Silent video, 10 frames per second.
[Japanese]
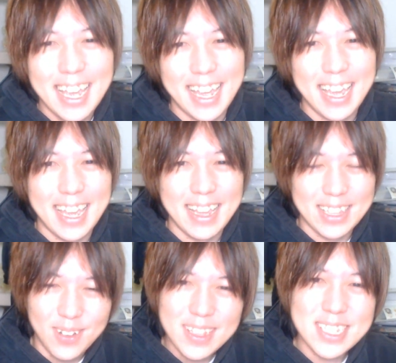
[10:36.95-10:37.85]

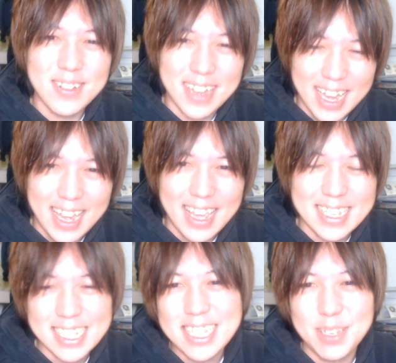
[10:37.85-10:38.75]
えー、どうでしょうか、えー、
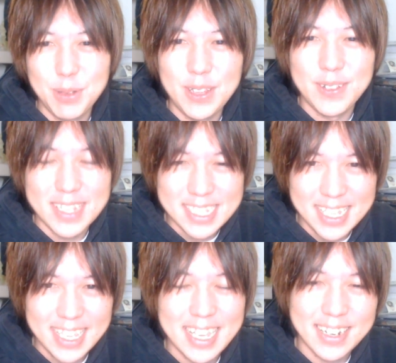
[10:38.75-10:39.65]
久しぶりのです
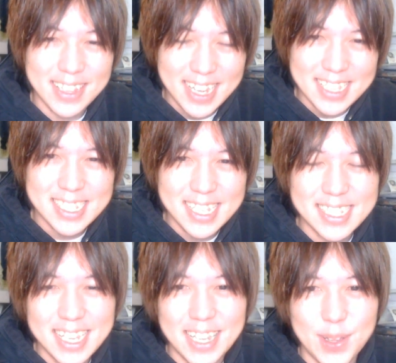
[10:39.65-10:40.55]
ね、光大先
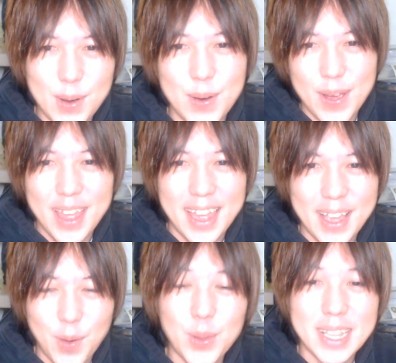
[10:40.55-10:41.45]
生の、
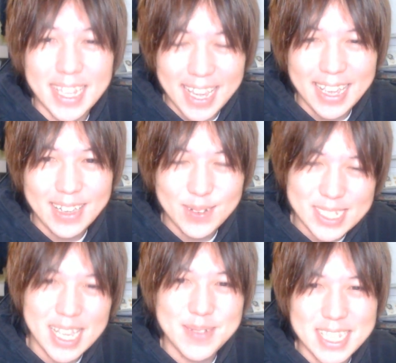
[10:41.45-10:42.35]
え小ネタでご
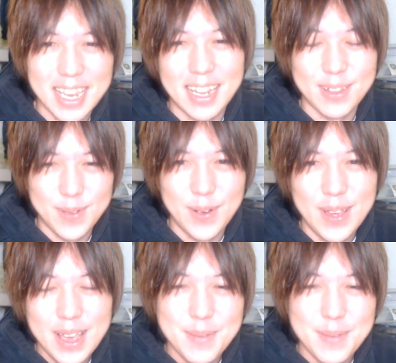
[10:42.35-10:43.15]
ざいましたけれども、